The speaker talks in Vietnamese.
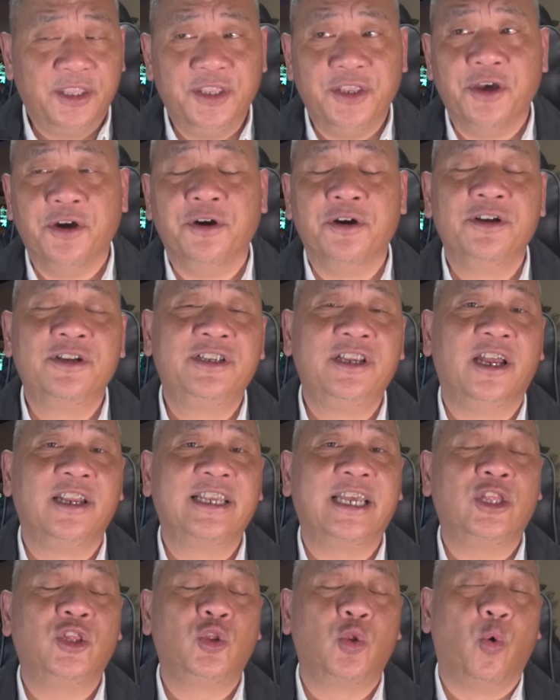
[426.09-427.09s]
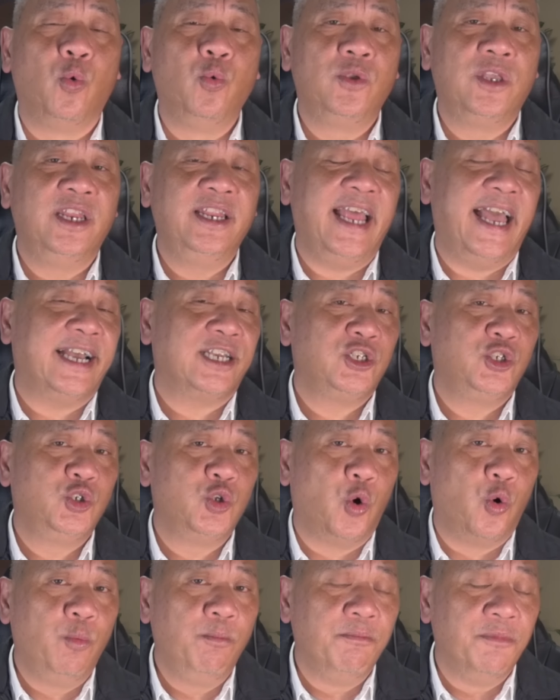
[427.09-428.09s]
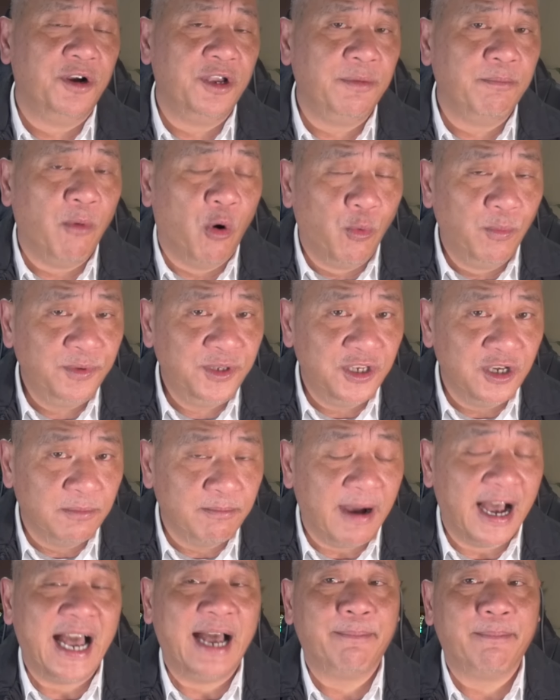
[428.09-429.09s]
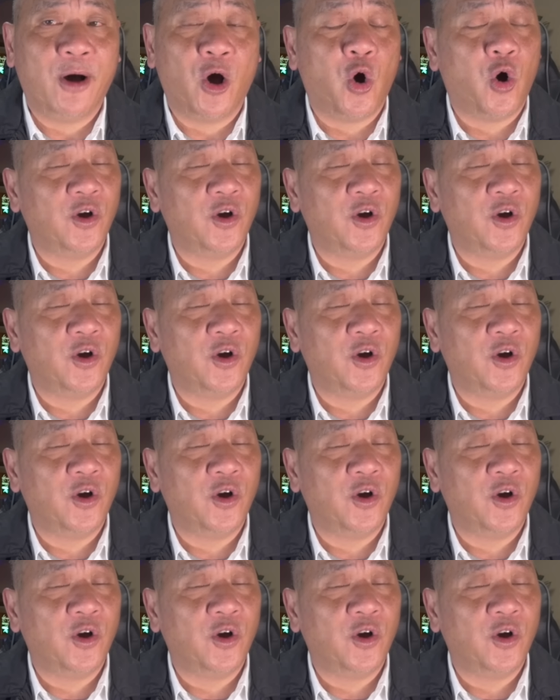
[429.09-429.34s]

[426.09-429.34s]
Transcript: dựa trên cái tu chính án số 14 chương 3 mà